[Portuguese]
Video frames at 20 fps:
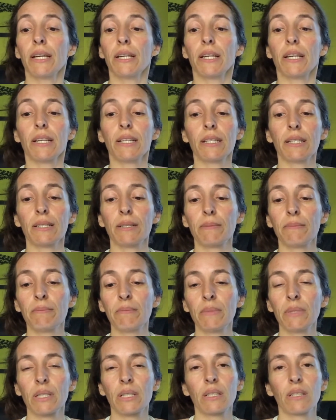Uh,
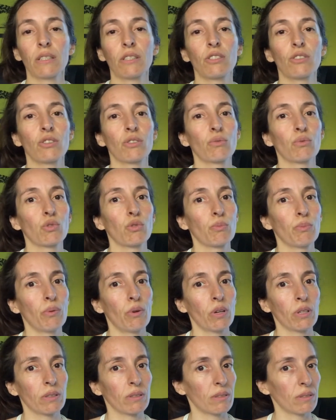mas os
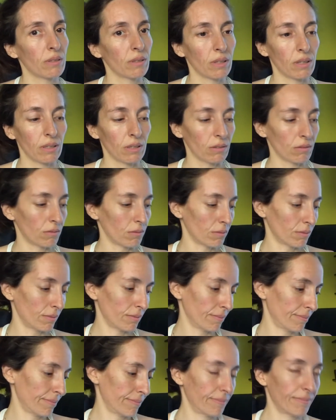portes eram
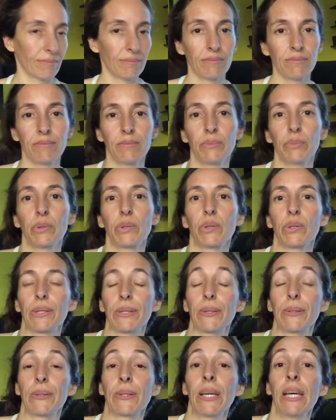
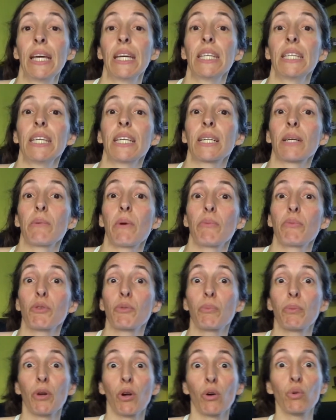Pronto. E acabei por
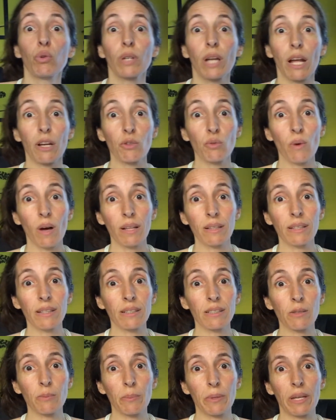procurar no
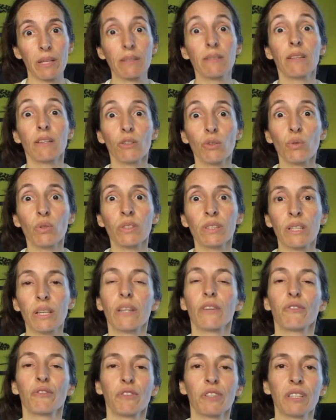AliExpress e
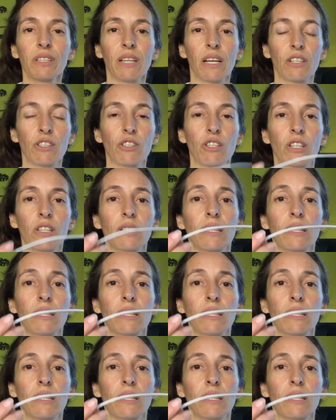encontrei fantástico.